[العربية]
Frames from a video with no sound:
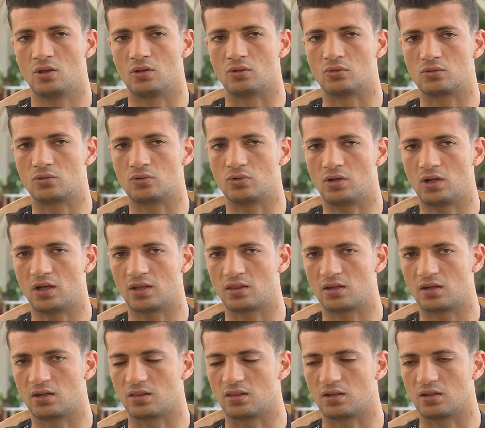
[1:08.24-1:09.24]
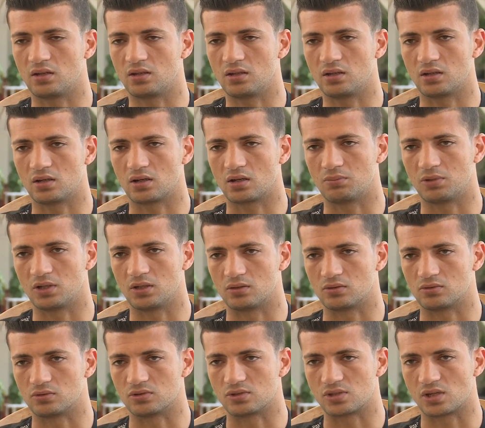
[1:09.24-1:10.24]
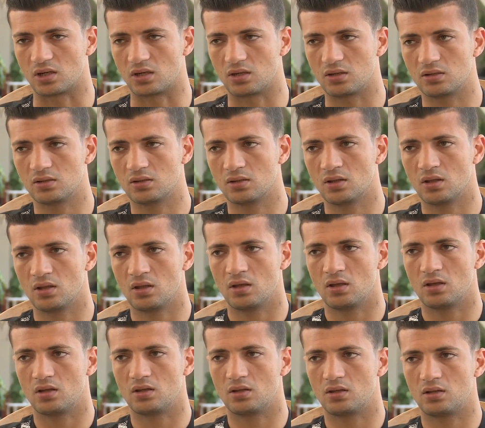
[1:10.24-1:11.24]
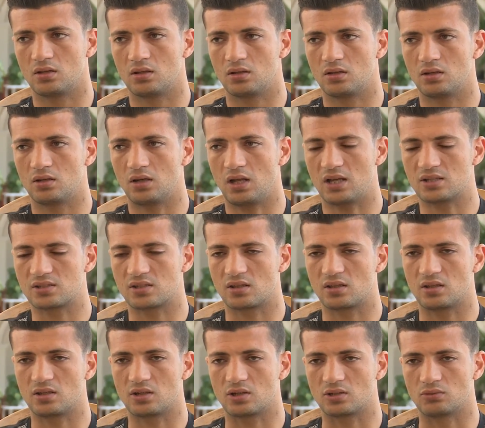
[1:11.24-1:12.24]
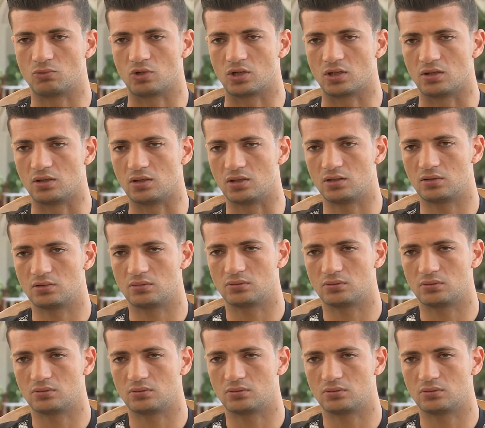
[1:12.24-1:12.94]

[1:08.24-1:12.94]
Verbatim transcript: نكونوا حاضرين ذهنيا قبل كل شيء الحاجه اللي نخدموا عليها